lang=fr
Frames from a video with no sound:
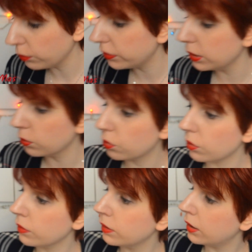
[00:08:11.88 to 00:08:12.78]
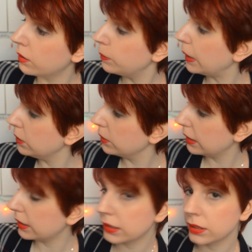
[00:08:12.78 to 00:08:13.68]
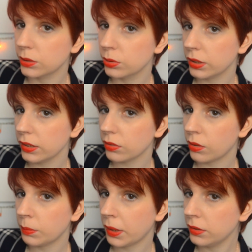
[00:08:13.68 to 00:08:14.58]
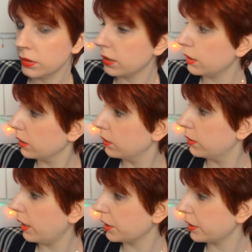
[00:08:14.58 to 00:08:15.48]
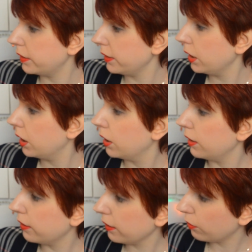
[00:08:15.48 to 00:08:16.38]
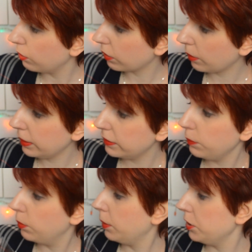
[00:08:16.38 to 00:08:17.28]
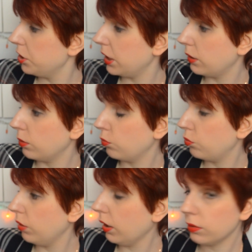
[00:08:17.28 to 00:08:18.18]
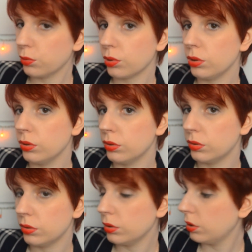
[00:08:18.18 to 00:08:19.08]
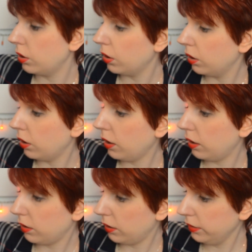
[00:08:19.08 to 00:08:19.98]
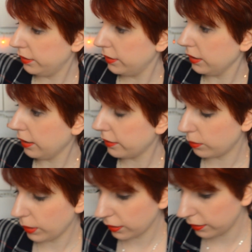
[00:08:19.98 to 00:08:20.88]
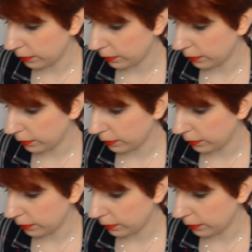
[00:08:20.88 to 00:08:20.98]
aussi. Donc soit on en part le clan euh, doré, soit on prend le clan argenté. Et ça, ça fait vraiment type manchette. Donc celui-là, sur le... Ici, là, ça doit être